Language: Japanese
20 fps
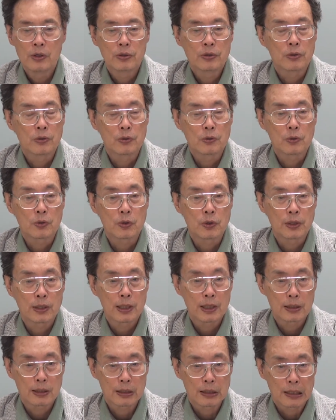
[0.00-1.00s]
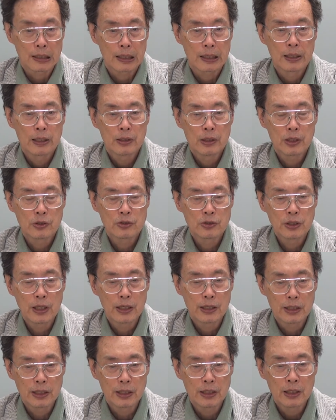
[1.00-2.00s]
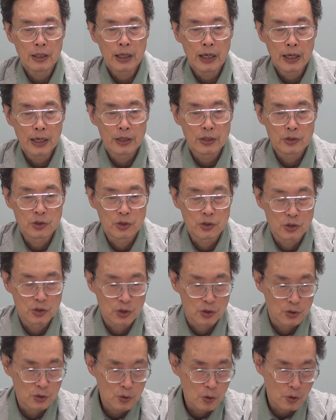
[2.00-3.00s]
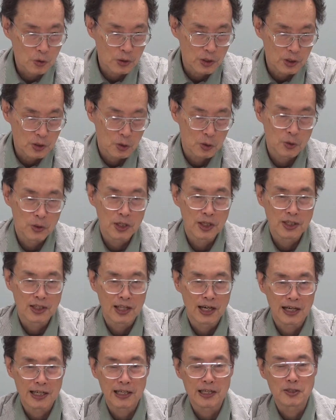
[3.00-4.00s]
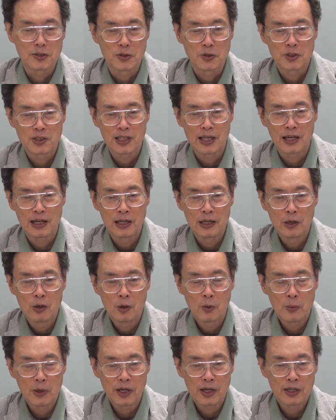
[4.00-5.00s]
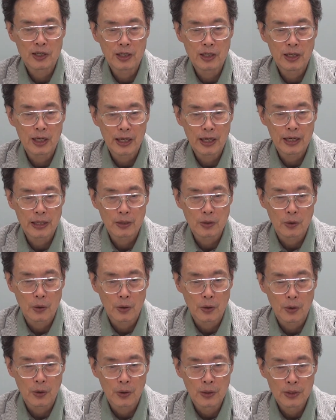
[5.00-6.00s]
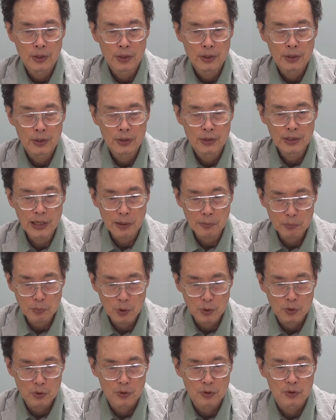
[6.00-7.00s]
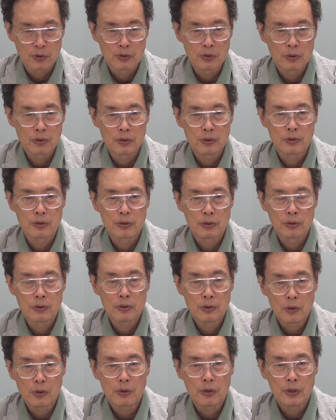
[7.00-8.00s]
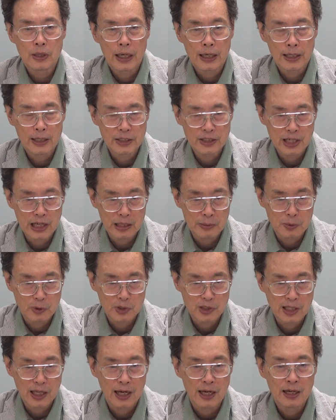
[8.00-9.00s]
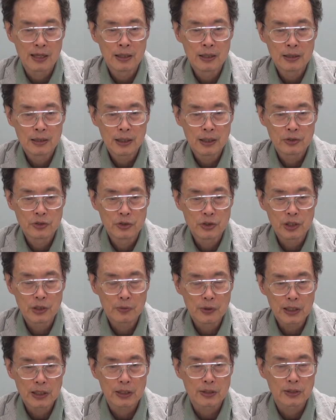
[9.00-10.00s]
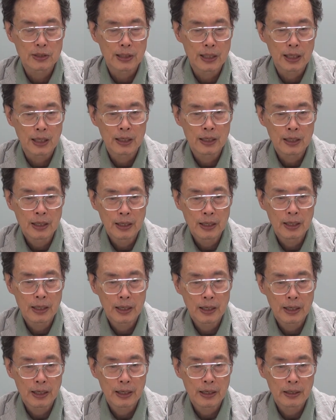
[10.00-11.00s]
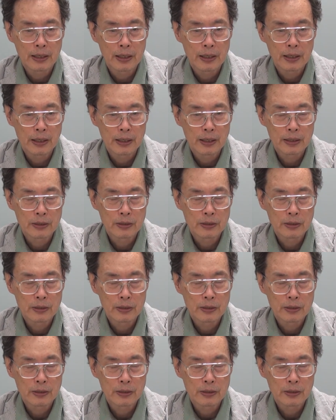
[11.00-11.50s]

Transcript: ということになってですでに、えー、中国に飛んでいって話をしたおまけに、えーと、と南北の話し合いもしたで次はですね、えー